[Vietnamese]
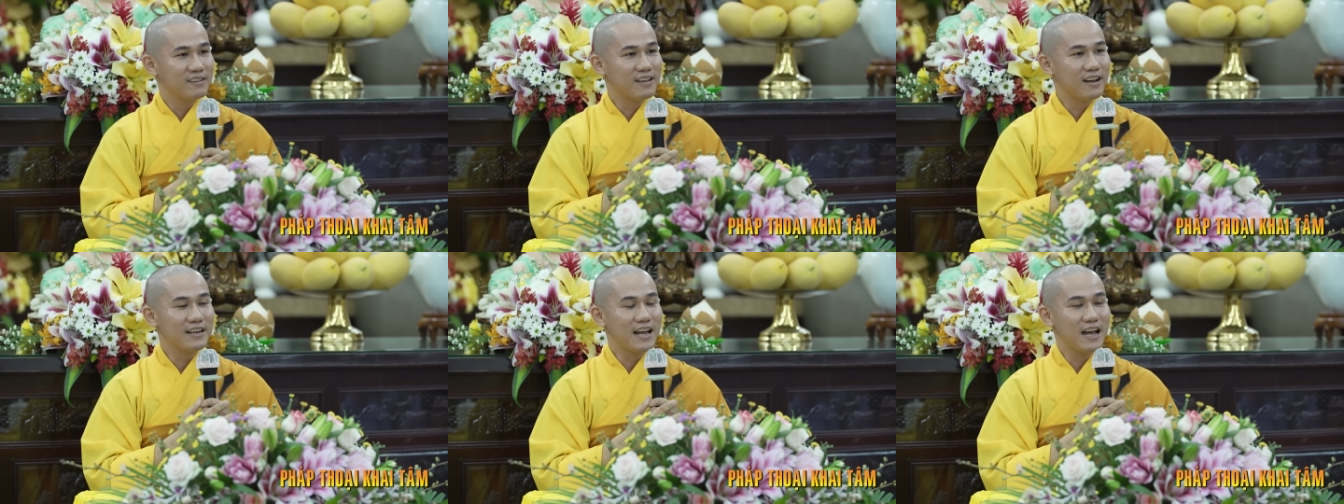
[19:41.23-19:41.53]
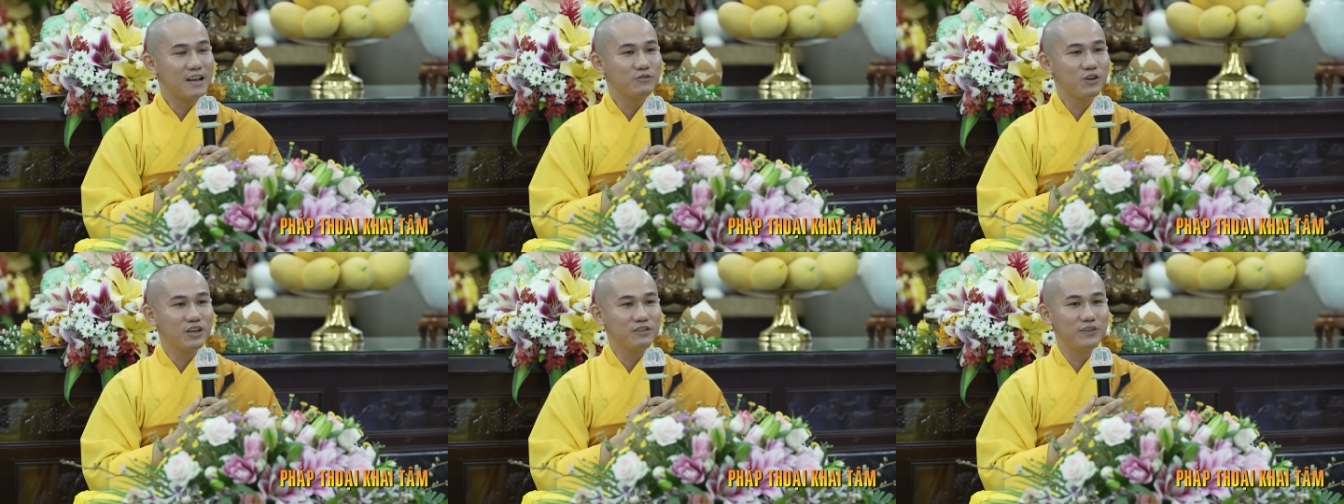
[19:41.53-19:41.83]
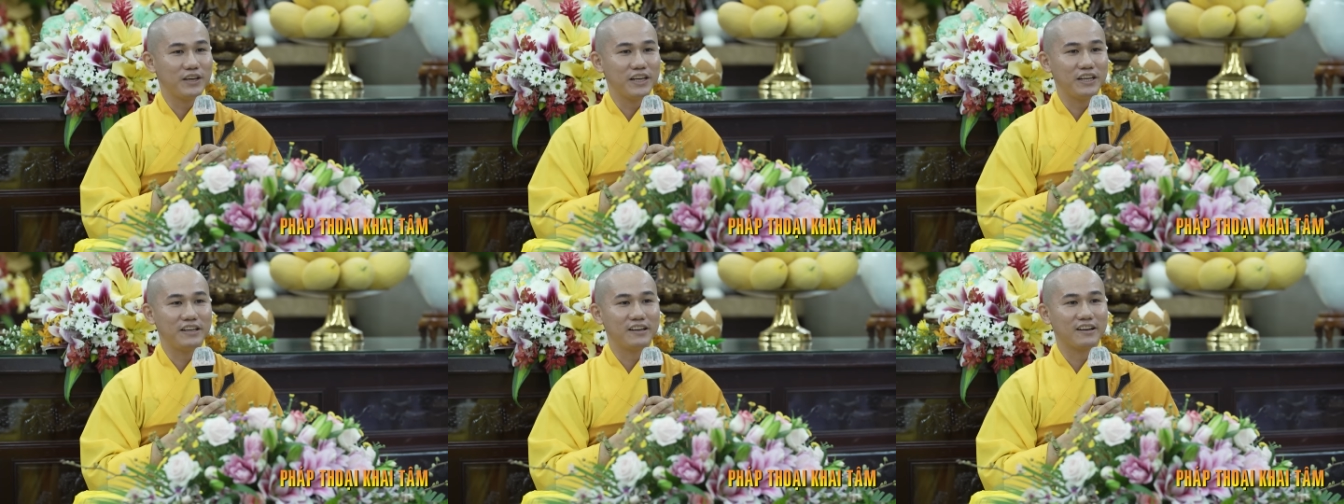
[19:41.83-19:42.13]
Cho nên quý
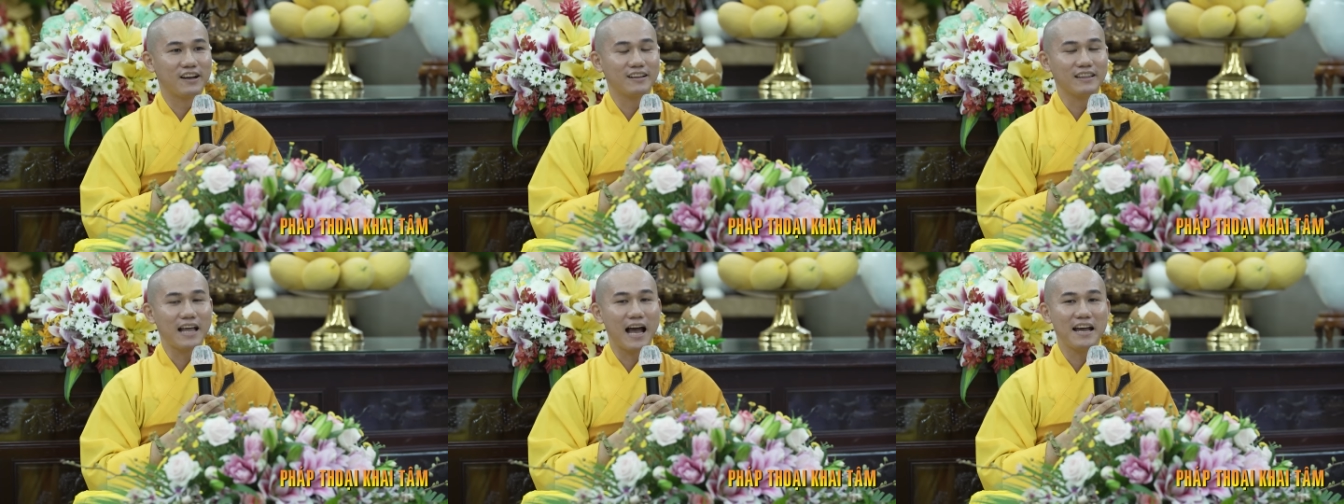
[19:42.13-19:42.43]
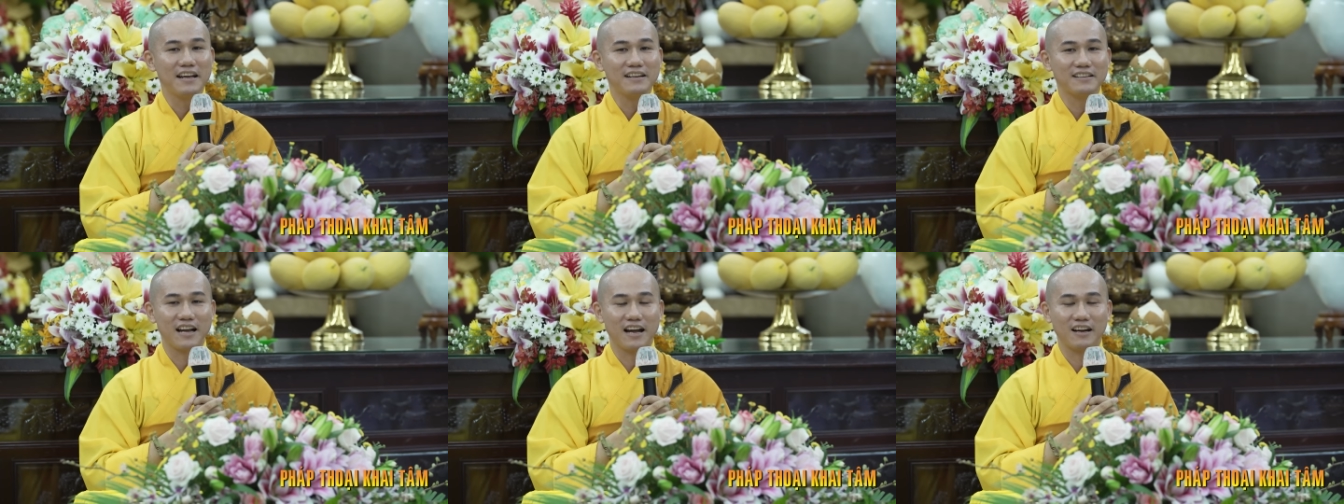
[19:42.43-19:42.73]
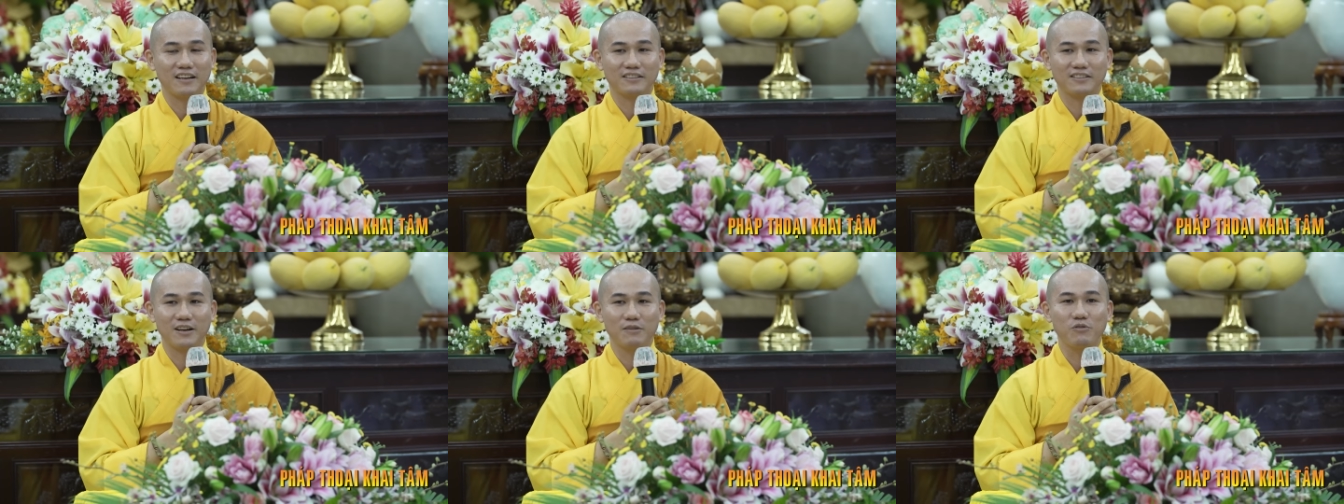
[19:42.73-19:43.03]
vị có thấy
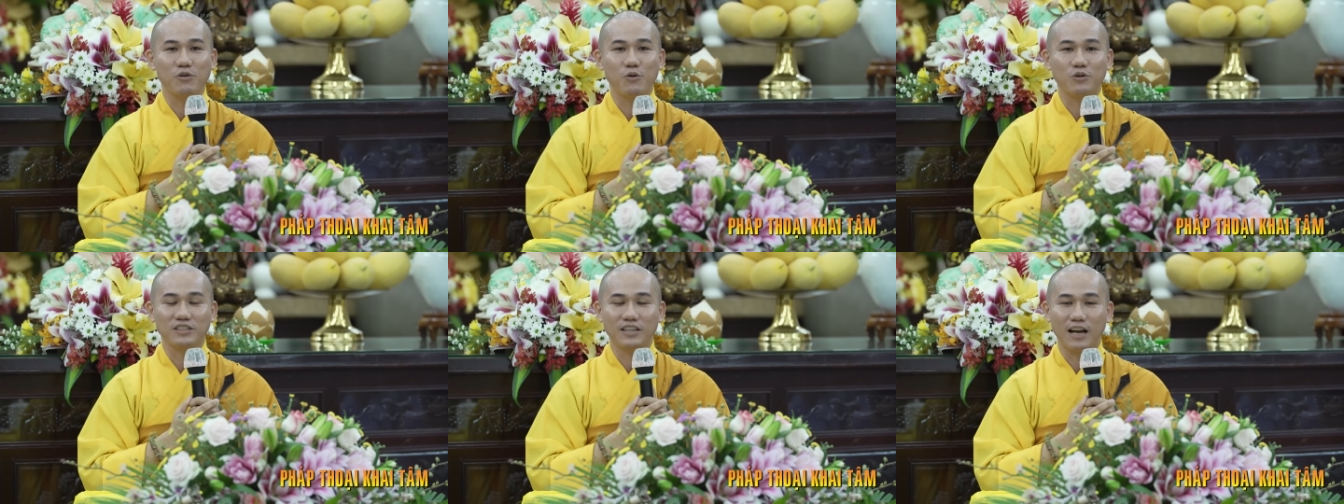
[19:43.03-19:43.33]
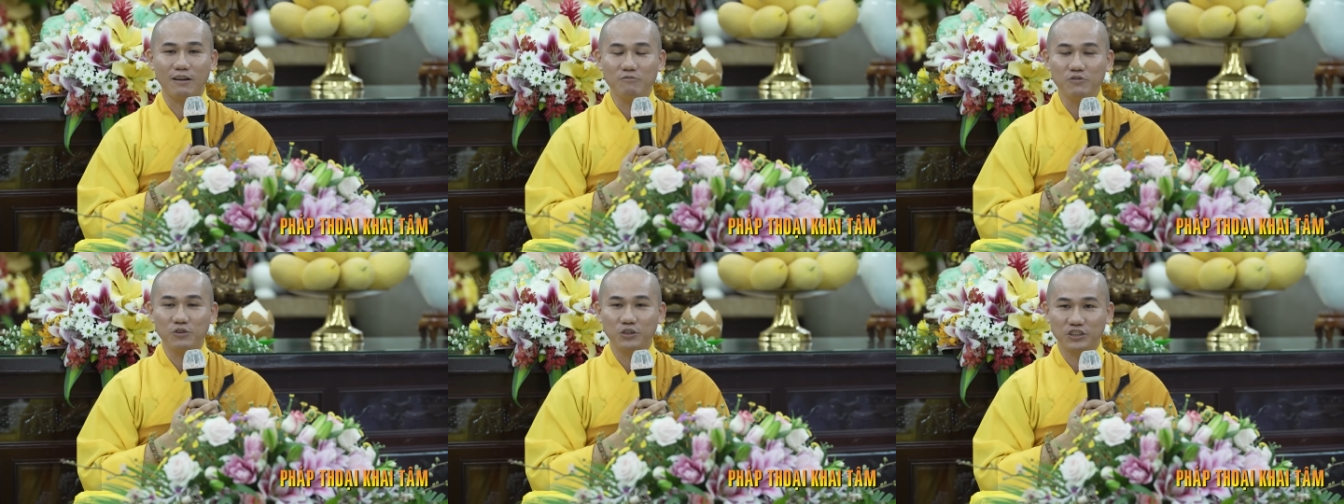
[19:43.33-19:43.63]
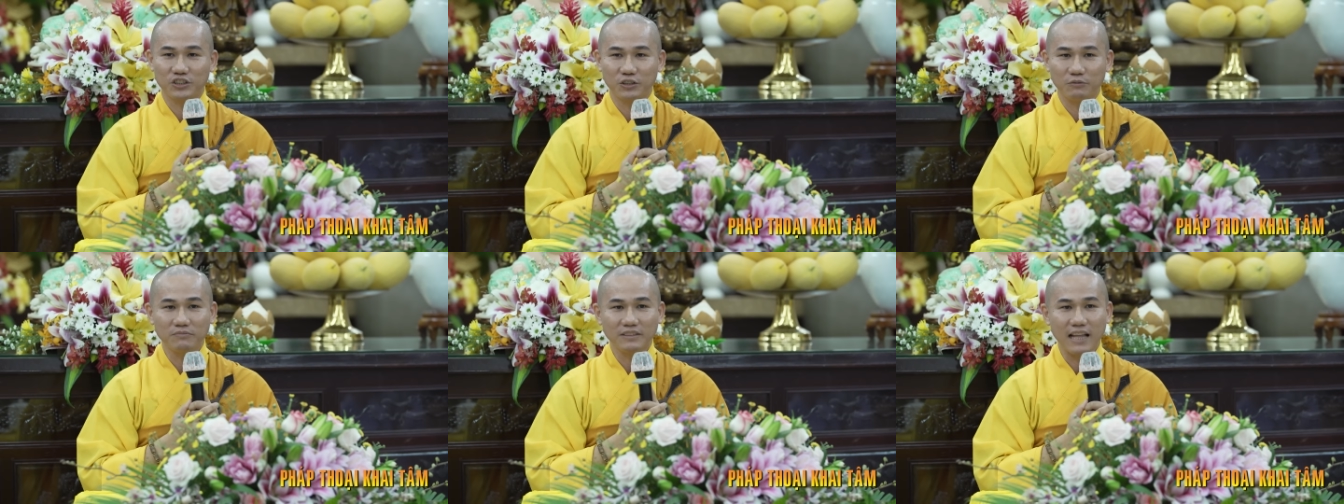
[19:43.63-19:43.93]
rằng trong cuộc sống của
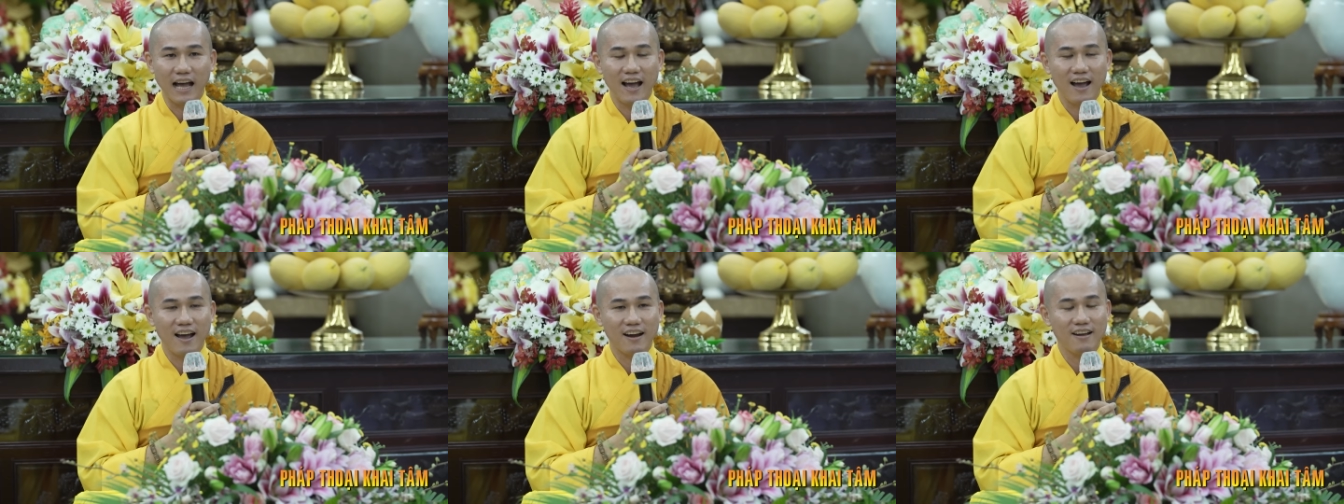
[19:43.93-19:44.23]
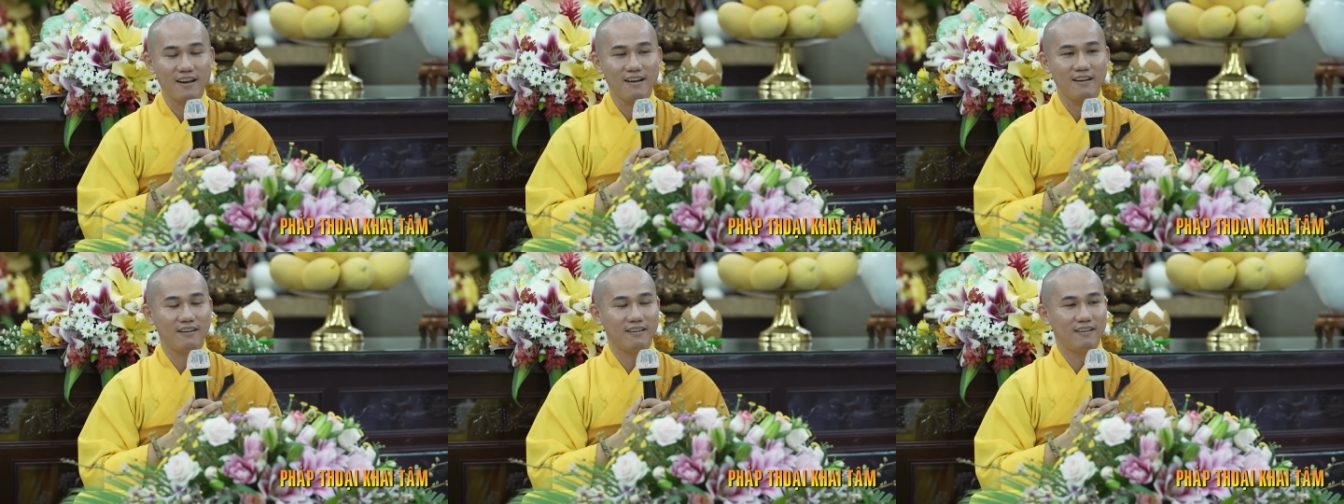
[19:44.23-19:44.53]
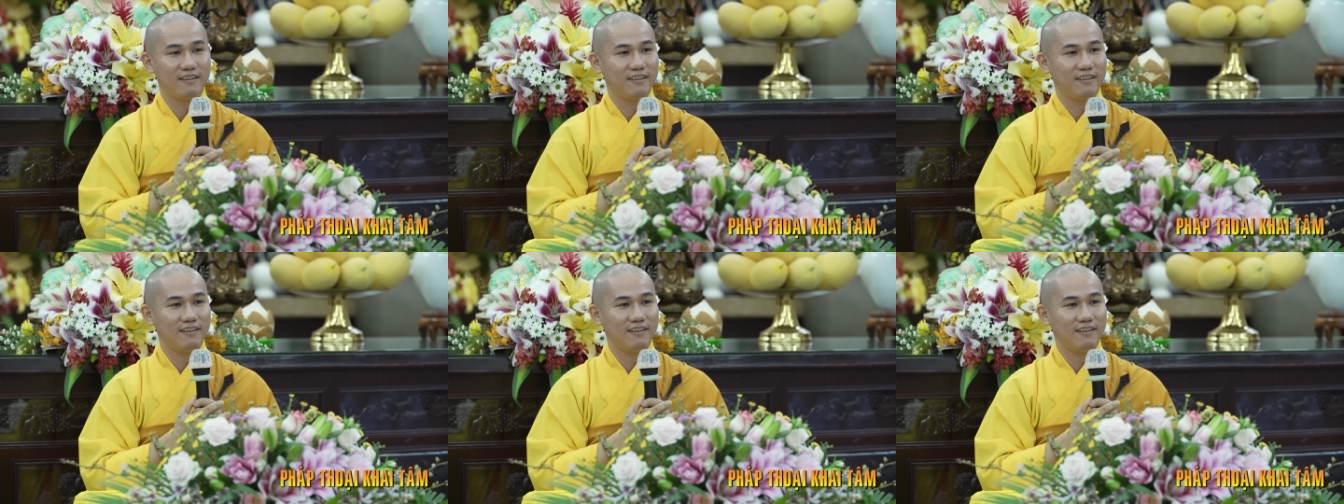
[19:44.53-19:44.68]
chúng ta đó,